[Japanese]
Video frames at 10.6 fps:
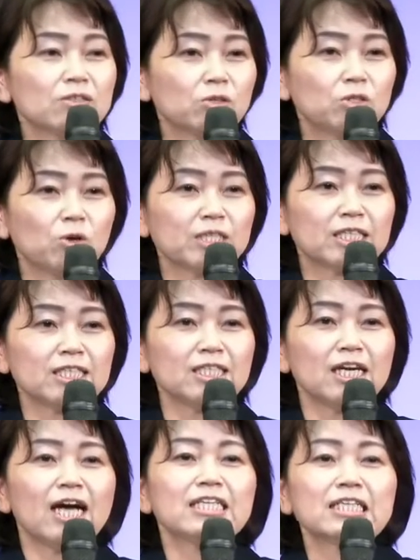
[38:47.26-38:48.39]
たの常
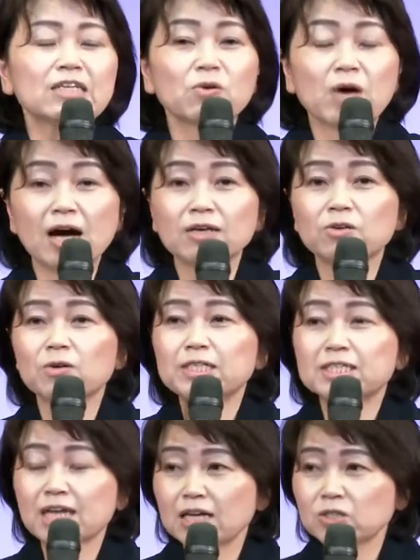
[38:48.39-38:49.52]
識、あなたの環境に
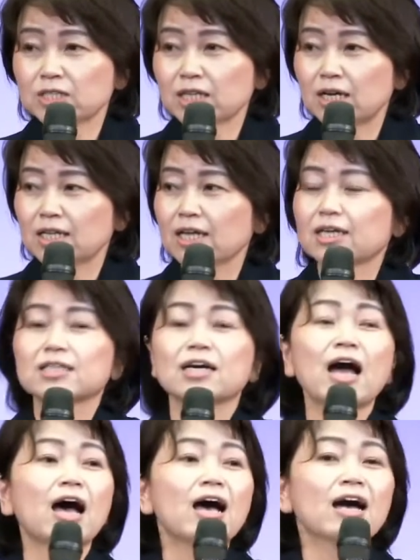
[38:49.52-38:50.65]
左右されない方
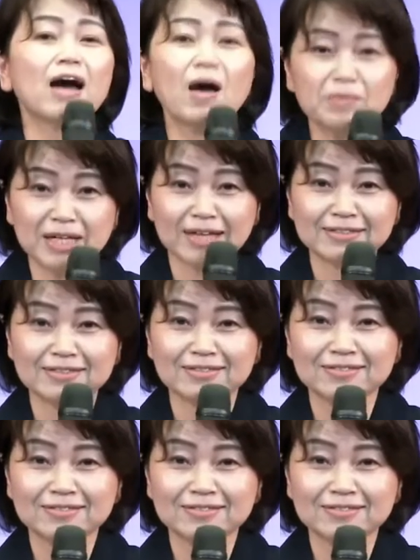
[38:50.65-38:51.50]
が神です。